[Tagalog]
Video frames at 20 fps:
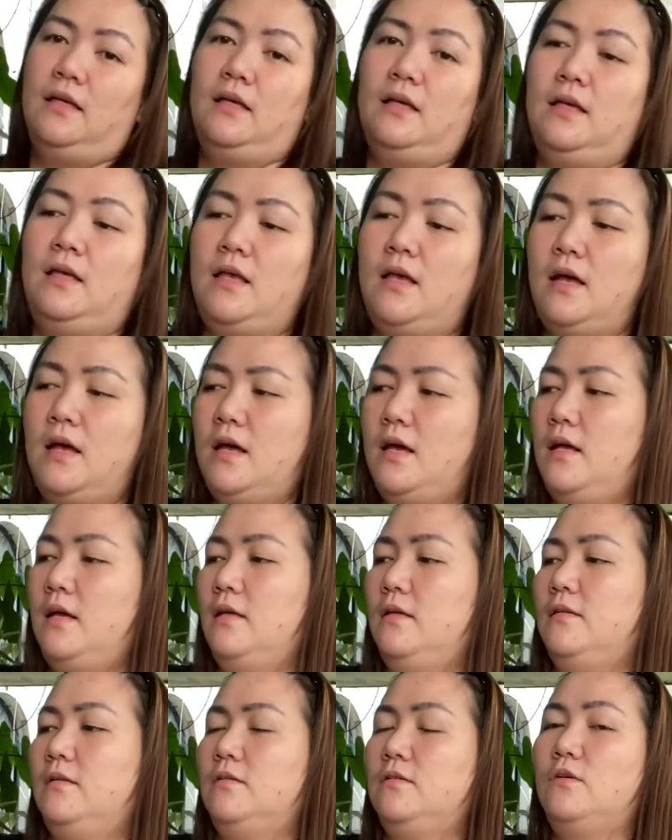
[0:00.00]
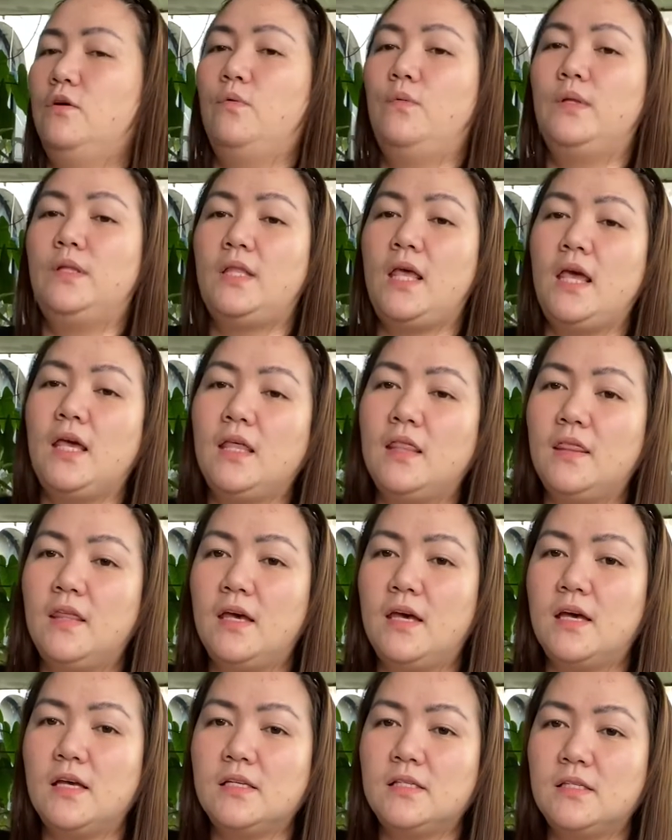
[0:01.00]
Ayan. So, we take
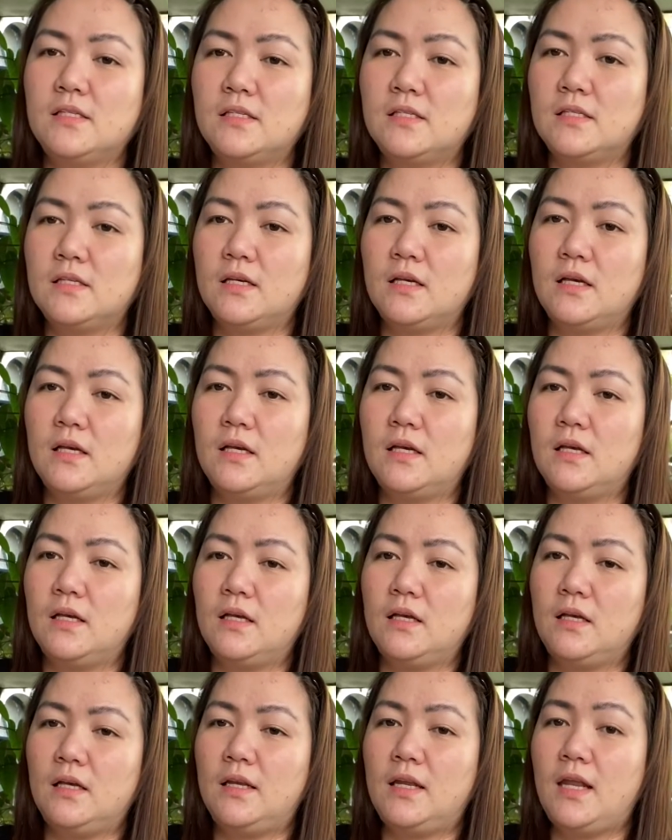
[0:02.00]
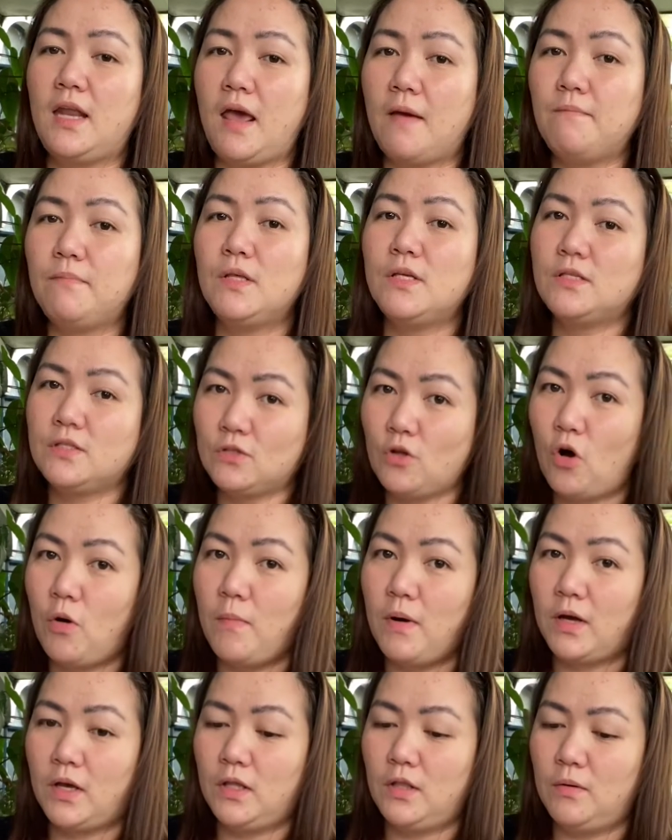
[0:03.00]
this in an empty
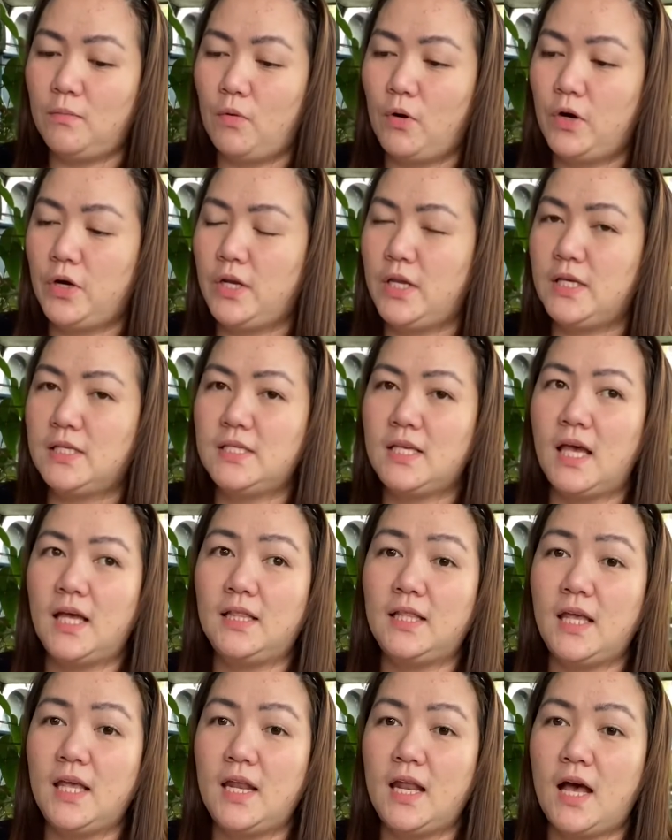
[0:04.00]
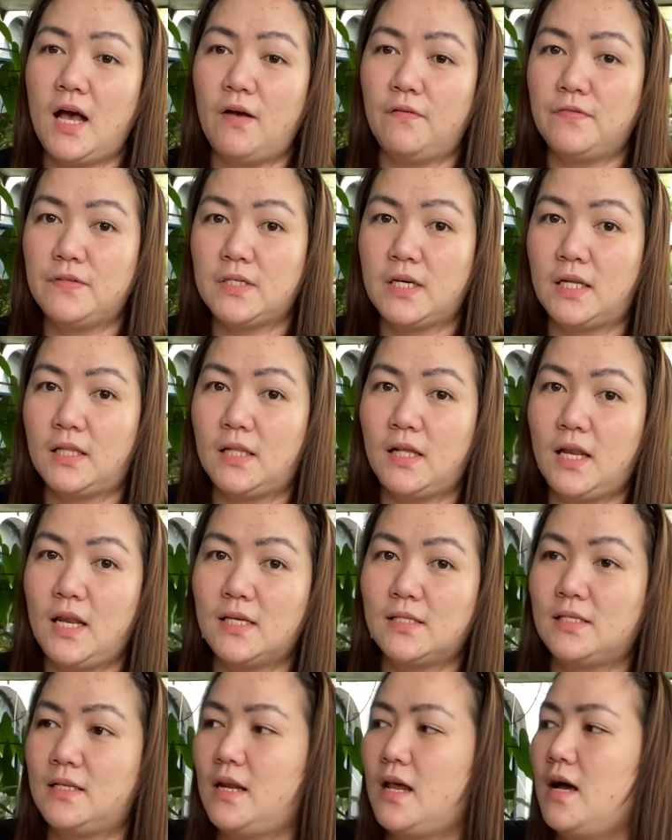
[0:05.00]
stomach in the morning. Si Athena, half shot
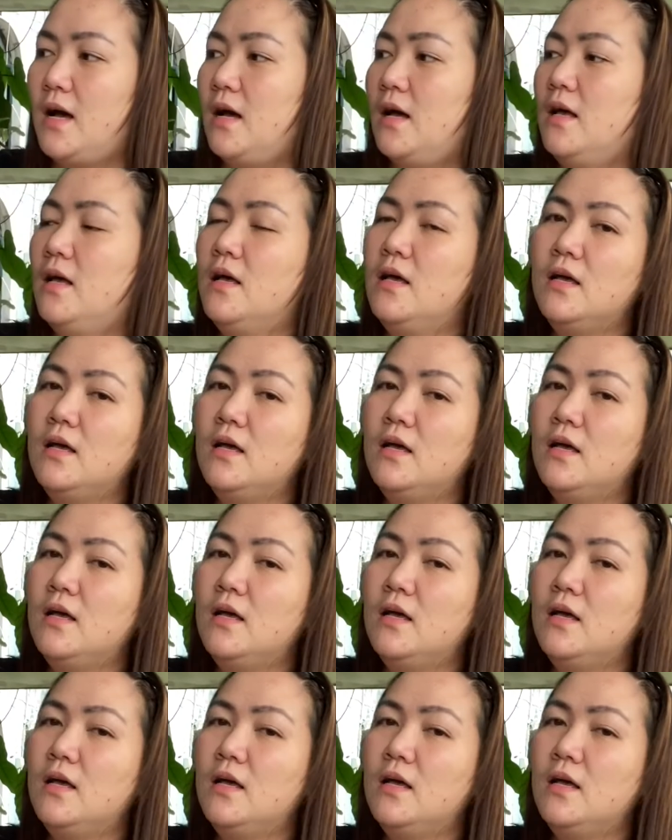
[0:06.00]
glass lang.